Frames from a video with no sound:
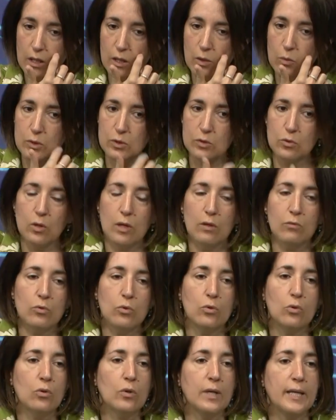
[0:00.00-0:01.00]
in, questo
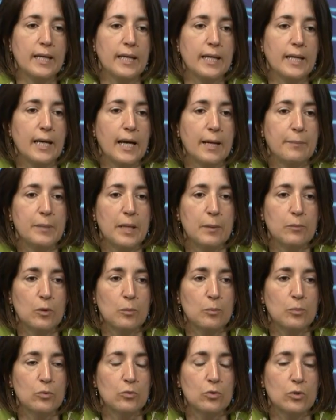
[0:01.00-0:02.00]
lavoro e abbiamo
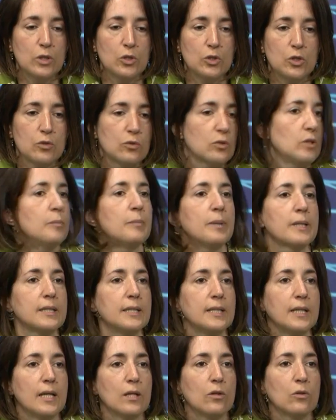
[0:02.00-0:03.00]
appunto deciso di
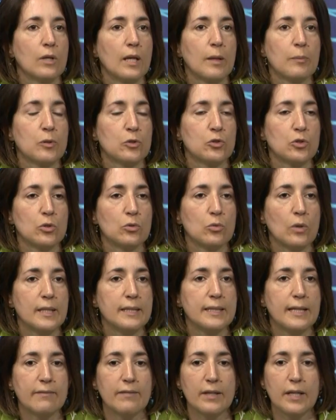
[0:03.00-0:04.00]
partire con la
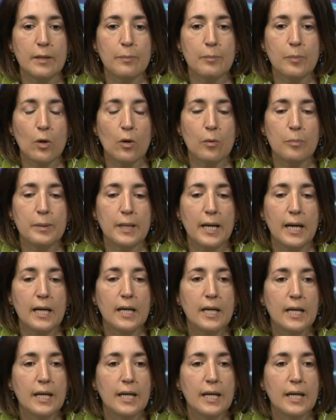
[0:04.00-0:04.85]
progettualità vera e propria